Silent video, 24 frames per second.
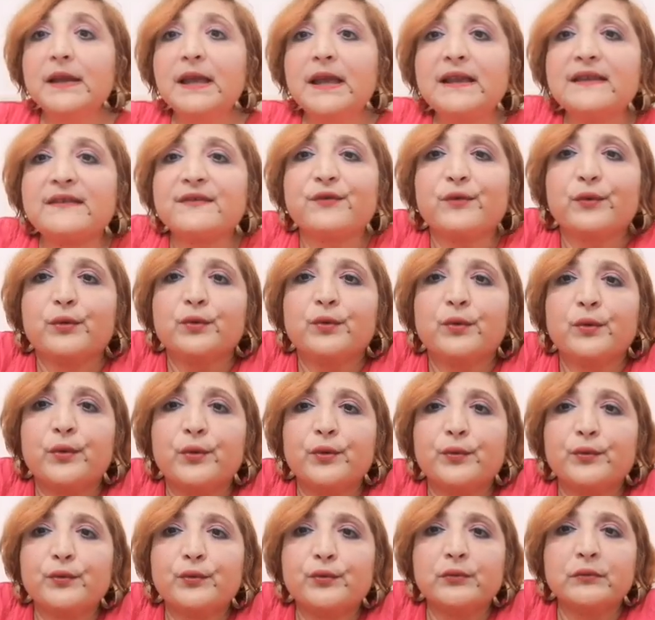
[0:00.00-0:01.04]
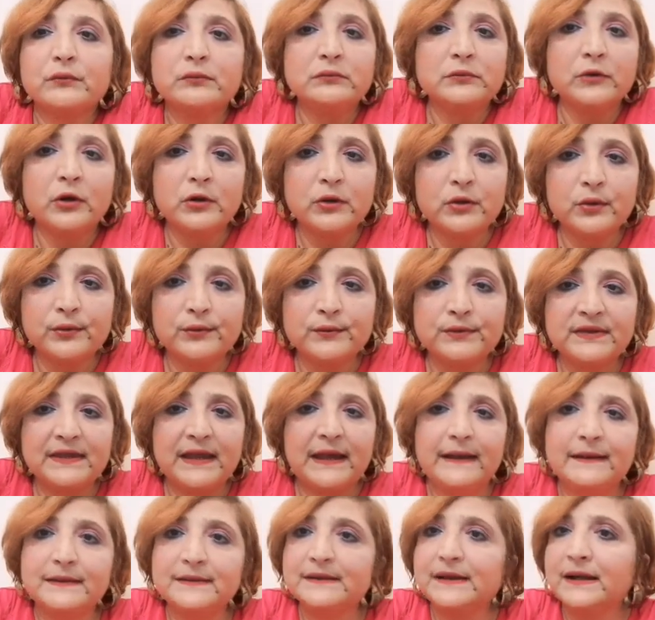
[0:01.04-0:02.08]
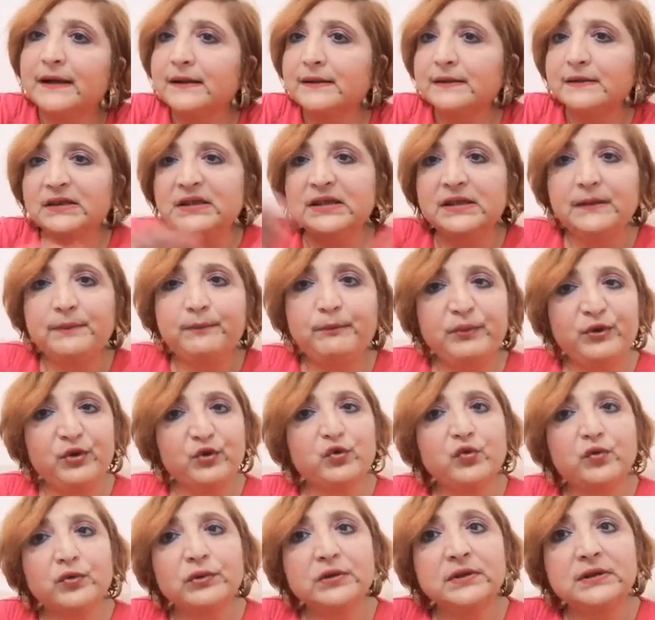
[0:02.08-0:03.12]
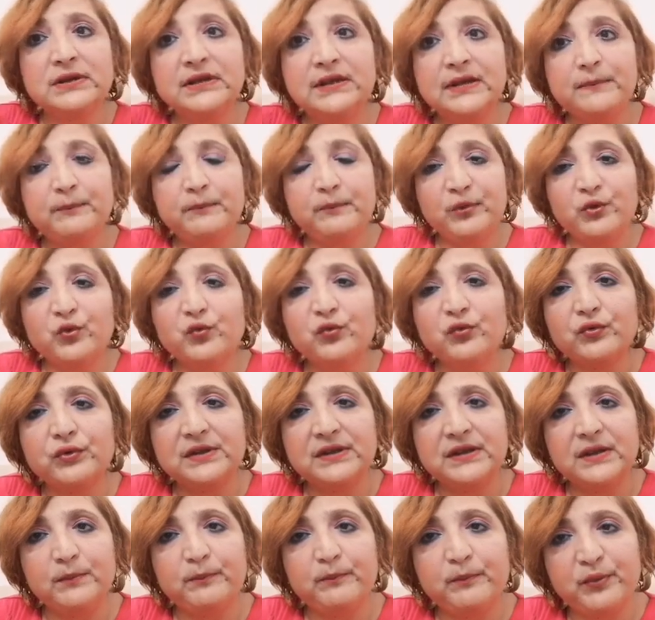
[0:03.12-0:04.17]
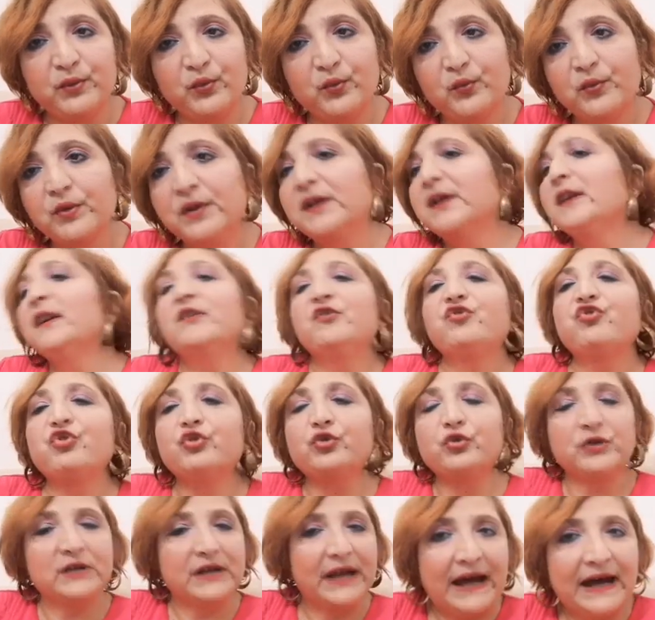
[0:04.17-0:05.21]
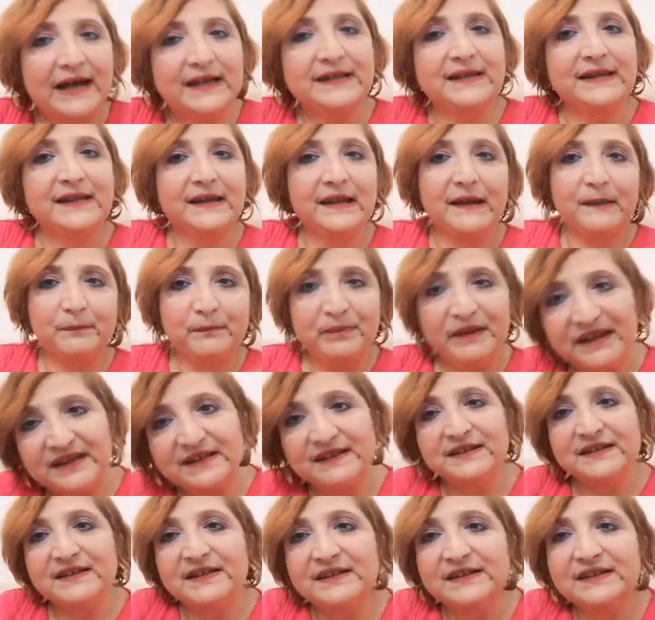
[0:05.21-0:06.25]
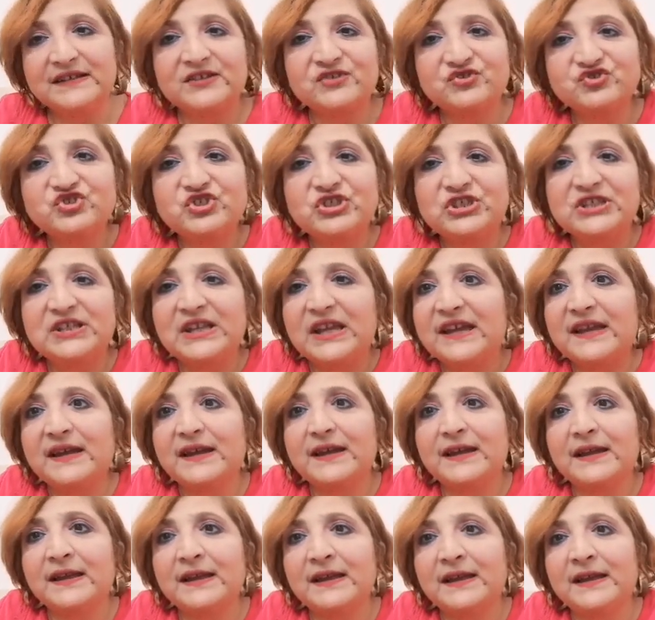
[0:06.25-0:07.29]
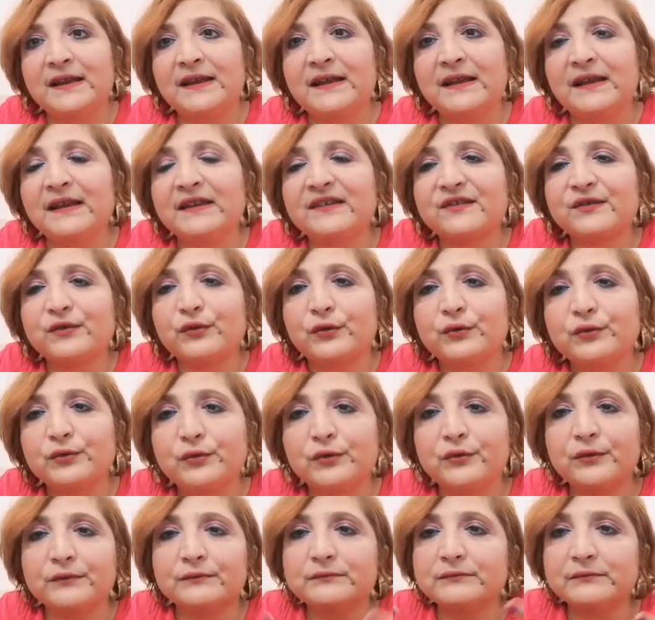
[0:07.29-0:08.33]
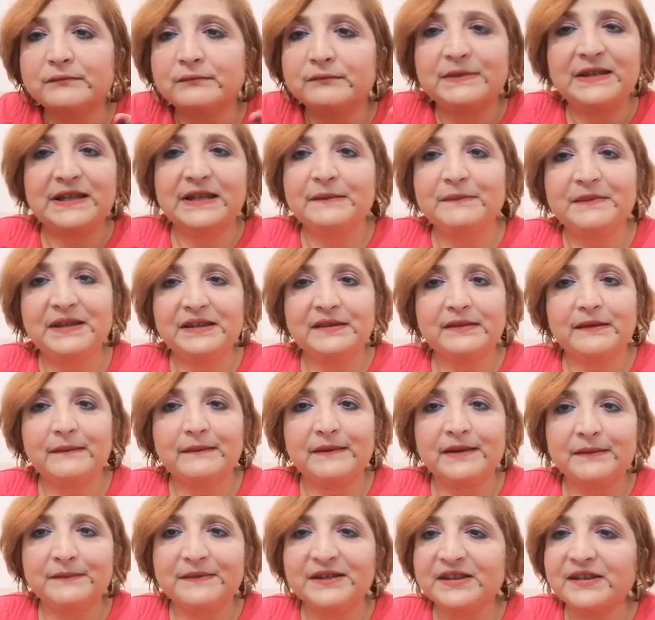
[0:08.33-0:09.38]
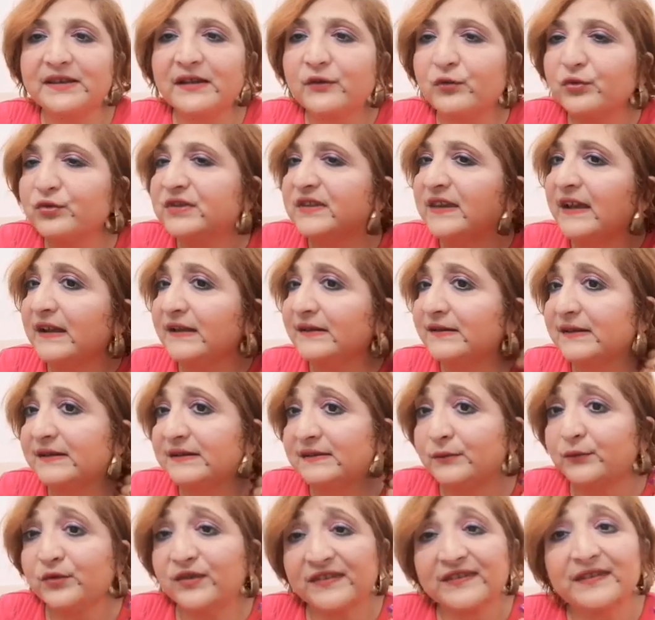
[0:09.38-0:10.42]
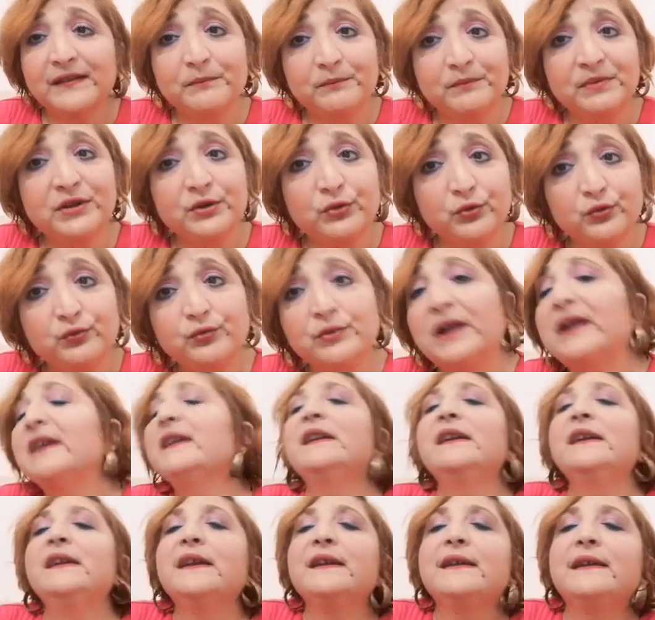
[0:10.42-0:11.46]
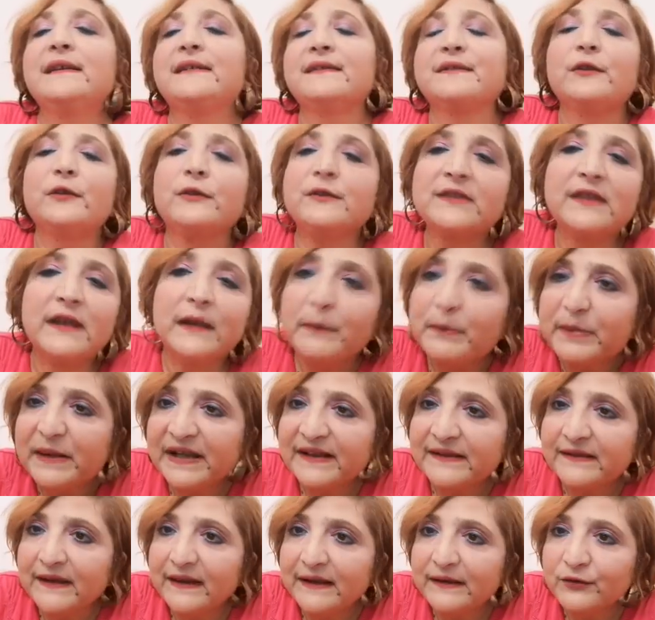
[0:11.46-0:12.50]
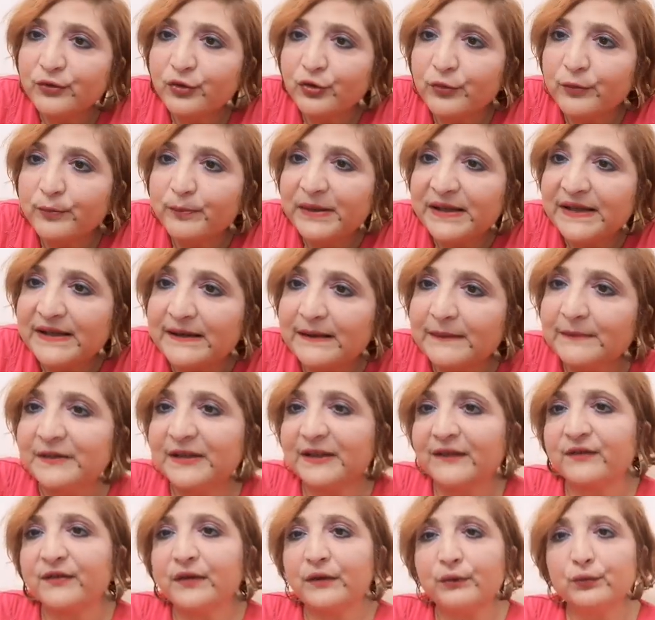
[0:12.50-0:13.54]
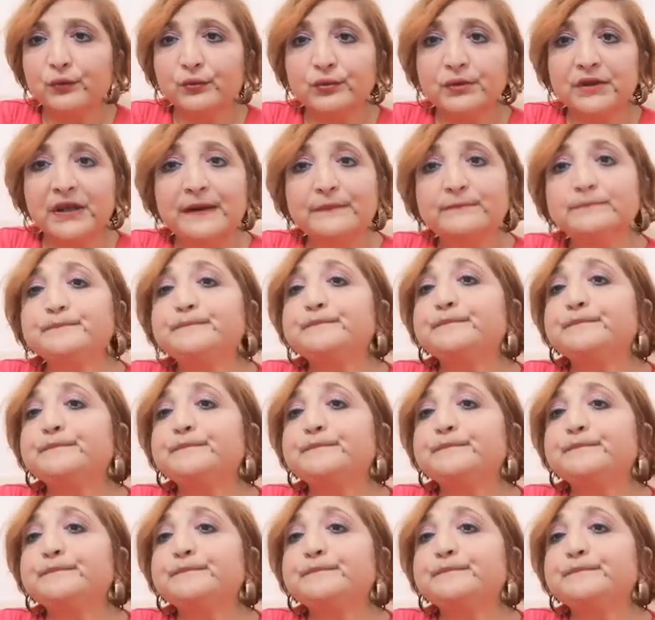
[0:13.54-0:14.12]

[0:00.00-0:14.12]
e sono non contenta di più, di più, di più. Sono carica, piena di energie e, e sono veramente, veramente contenta di questa avventura che sto intraprendendo per la mia salute